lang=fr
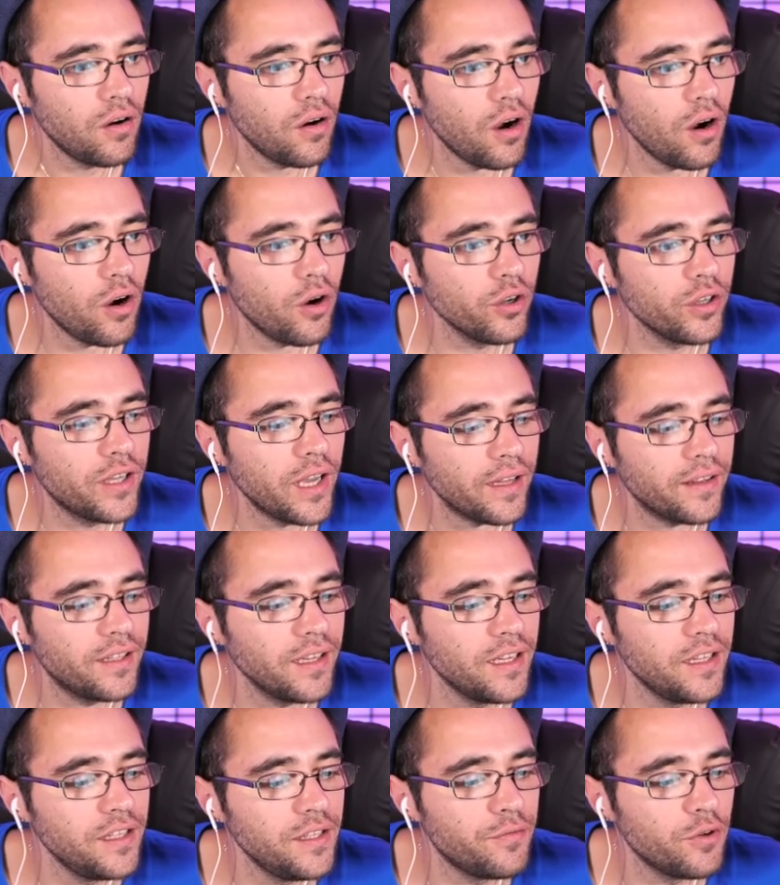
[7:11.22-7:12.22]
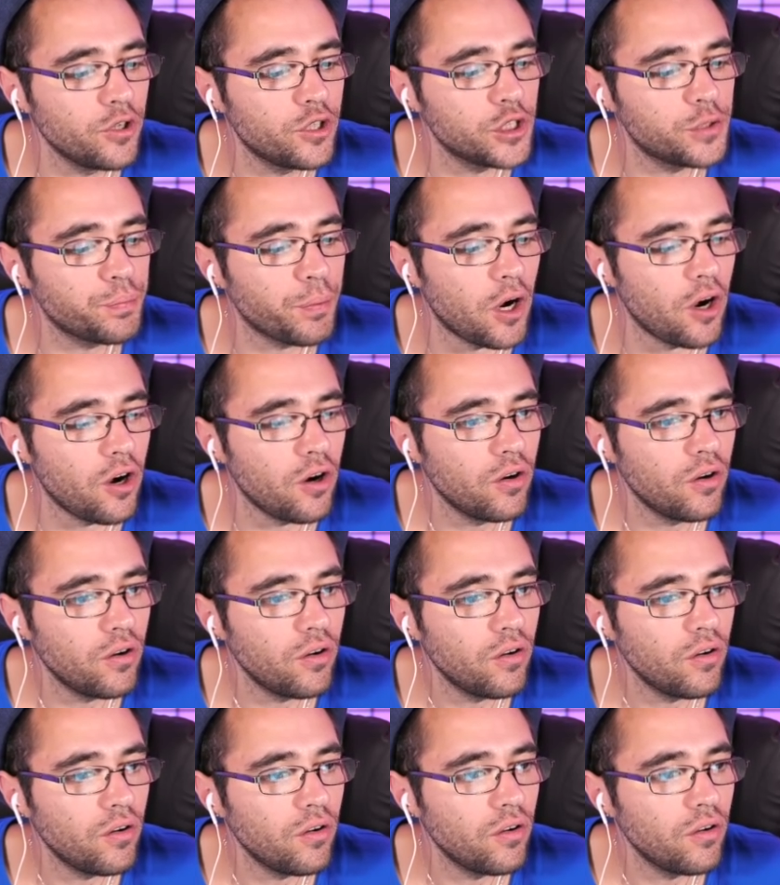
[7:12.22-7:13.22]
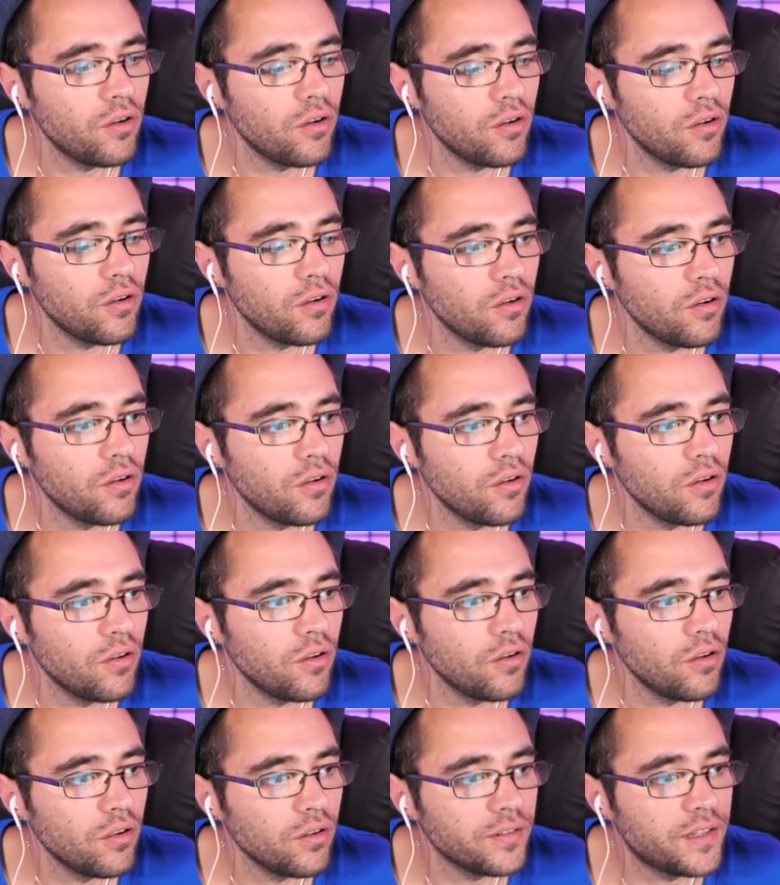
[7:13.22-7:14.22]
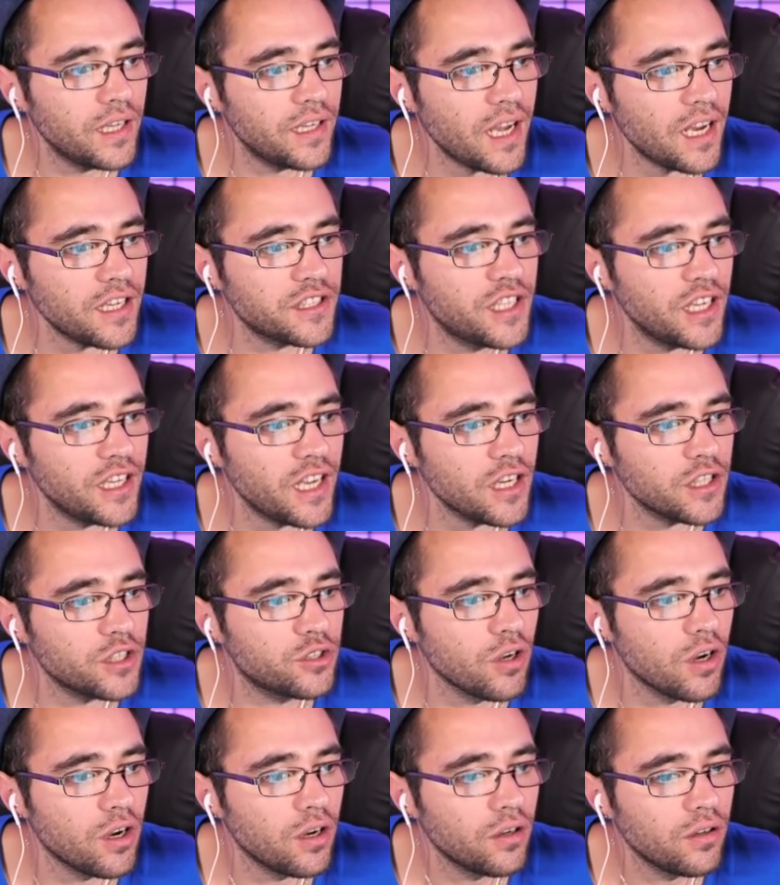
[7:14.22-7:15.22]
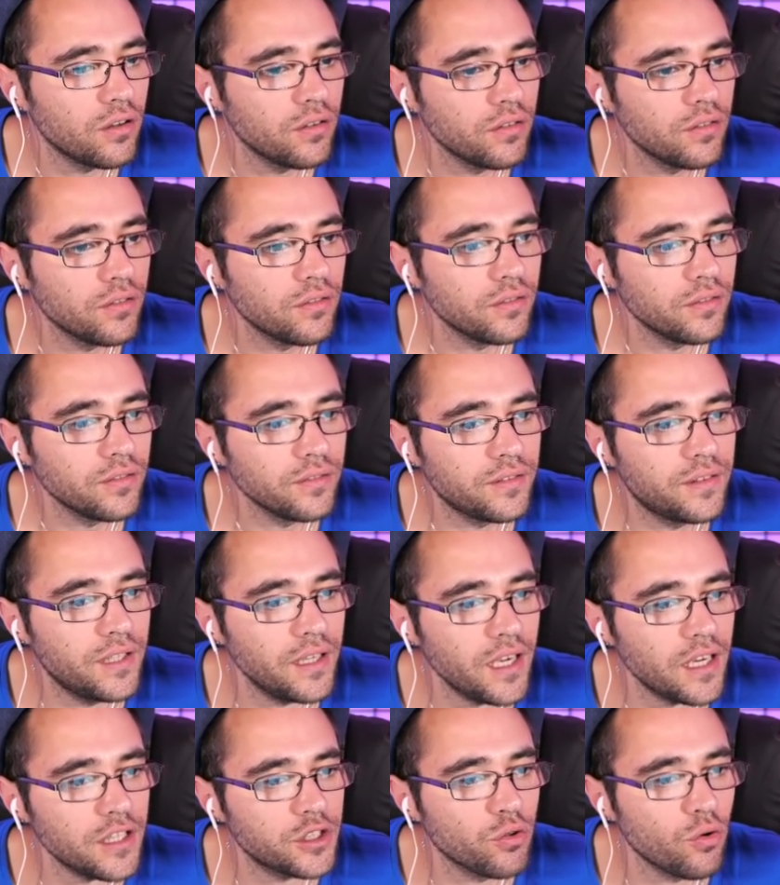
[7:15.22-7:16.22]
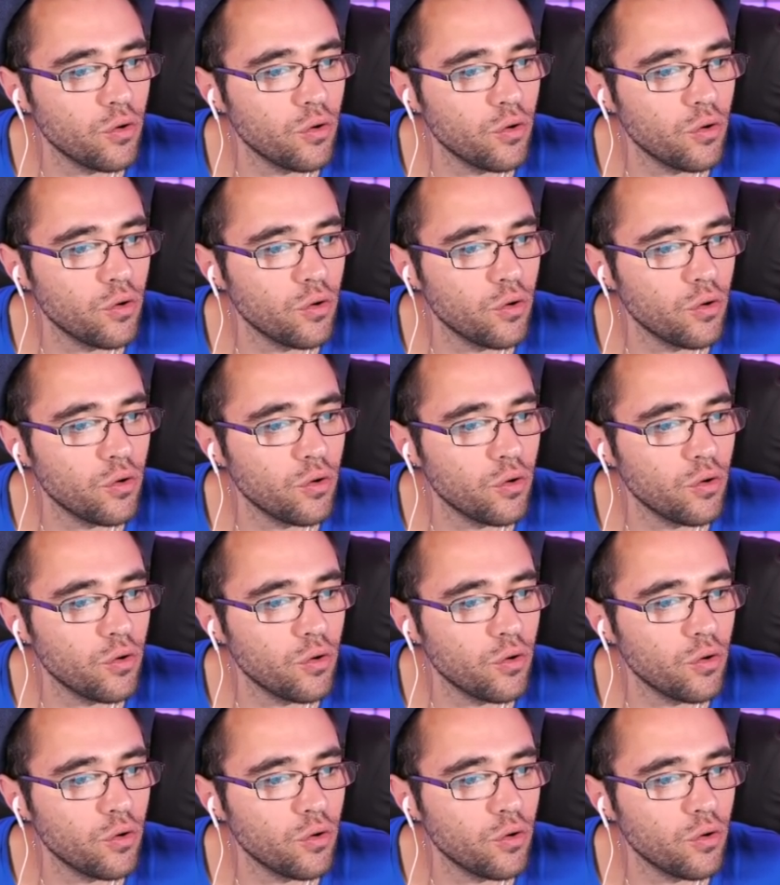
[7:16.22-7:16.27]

Oh, regardez les niveaux que je prends. Dégage, dégage, toi Dégage,